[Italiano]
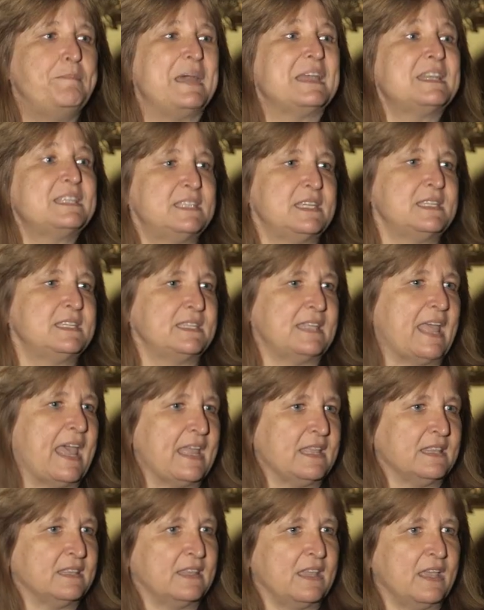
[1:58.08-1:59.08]

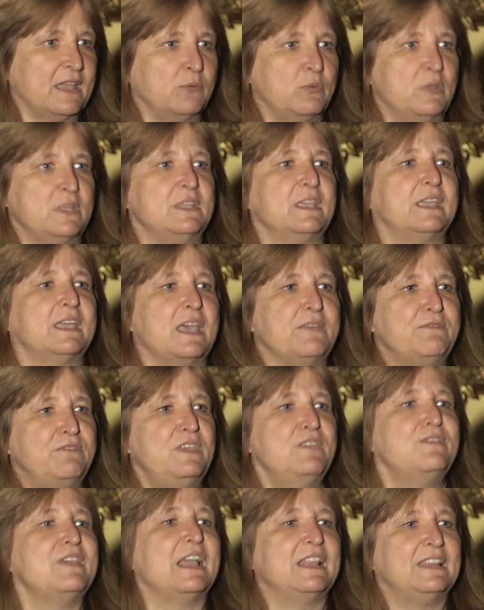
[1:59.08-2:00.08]
persistente, quindi che
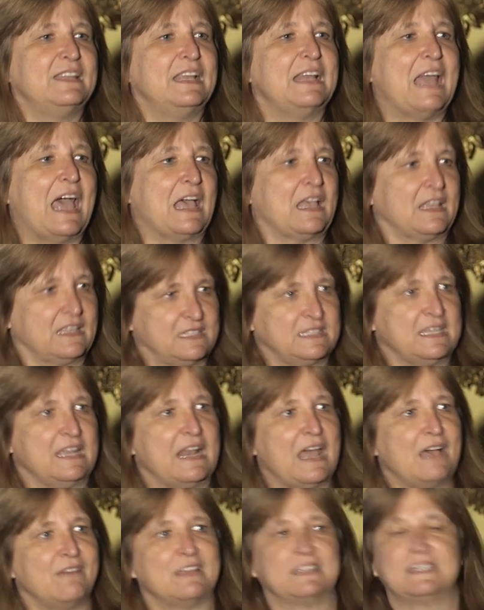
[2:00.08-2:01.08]
vive al di là
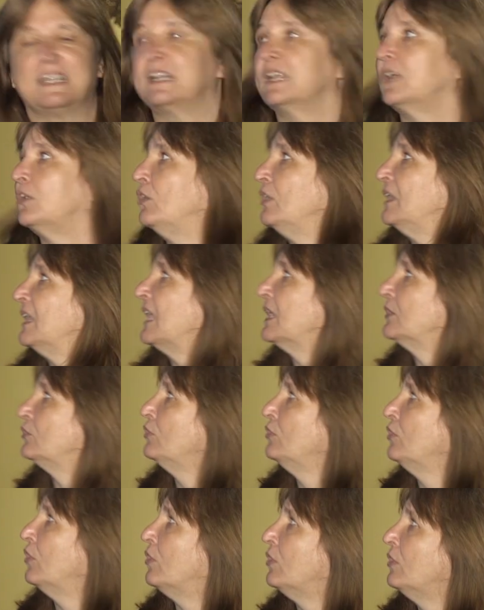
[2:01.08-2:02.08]
se l'avatar è
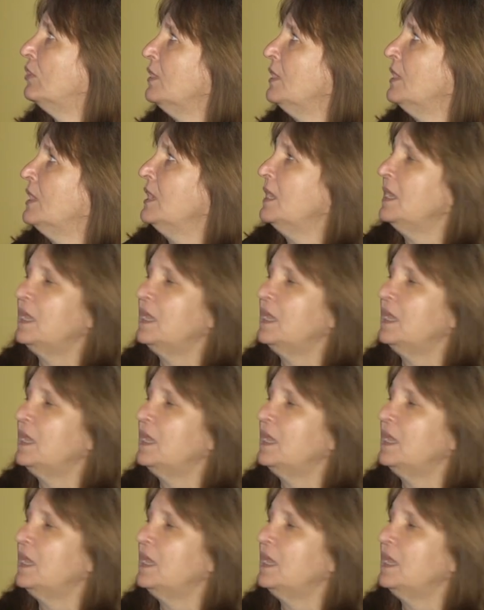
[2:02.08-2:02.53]
collegato o no,